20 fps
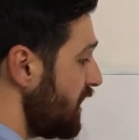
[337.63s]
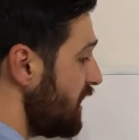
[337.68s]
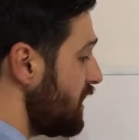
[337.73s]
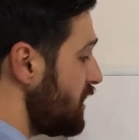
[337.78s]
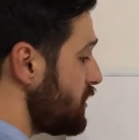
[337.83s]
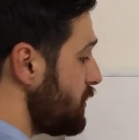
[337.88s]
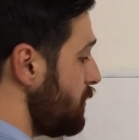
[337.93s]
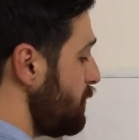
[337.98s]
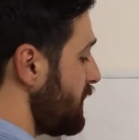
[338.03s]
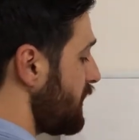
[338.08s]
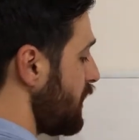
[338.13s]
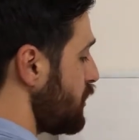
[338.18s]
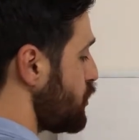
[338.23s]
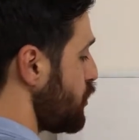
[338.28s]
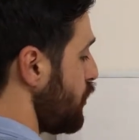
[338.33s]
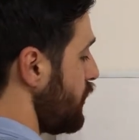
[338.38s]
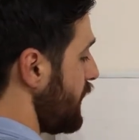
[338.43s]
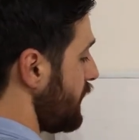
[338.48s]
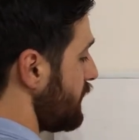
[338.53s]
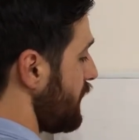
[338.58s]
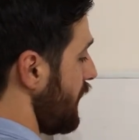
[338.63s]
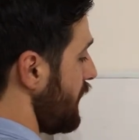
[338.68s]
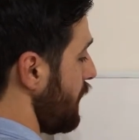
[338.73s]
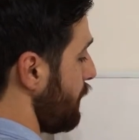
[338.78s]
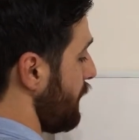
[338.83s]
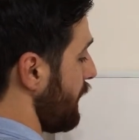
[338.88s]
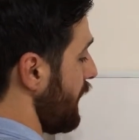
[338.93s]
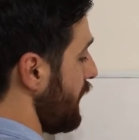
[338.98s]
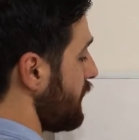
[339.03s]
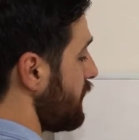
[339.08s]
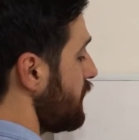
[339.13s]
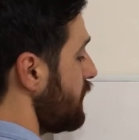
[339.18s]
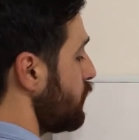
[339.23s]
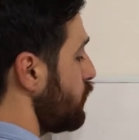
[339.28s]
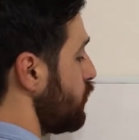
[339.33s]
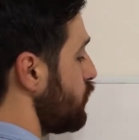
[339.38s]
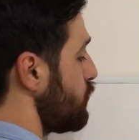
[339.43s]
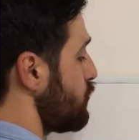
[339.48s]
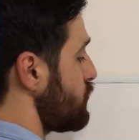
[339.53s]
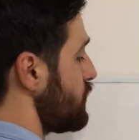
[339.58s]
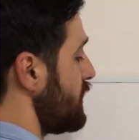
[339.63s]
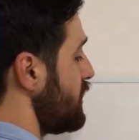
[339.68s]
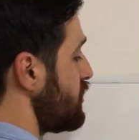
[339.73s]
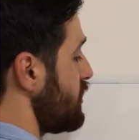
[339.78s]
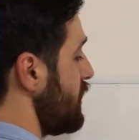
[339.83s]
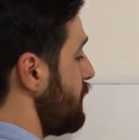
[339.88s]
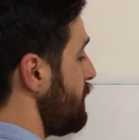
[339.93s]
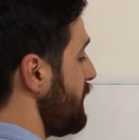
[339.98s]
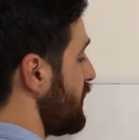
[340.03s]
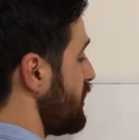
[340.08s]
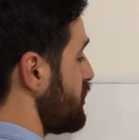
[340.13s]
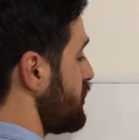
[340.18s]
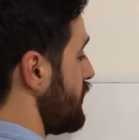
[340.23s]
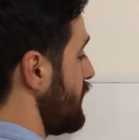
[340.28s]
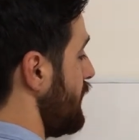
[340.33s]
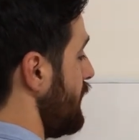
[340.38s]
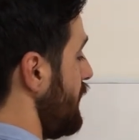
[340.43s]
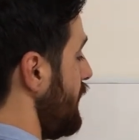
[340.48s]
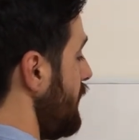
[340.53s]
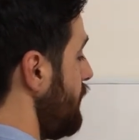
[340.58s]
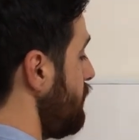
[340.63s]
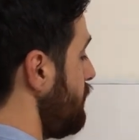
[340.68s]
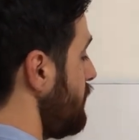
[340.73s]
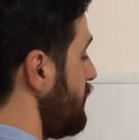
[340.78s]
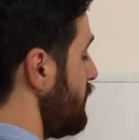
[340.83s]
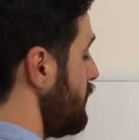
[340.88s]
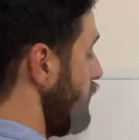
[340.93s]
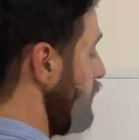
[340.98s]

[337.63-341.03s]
Şimdi birkaç örnek daha yaparak konumuzu iyicene pekiştirelim.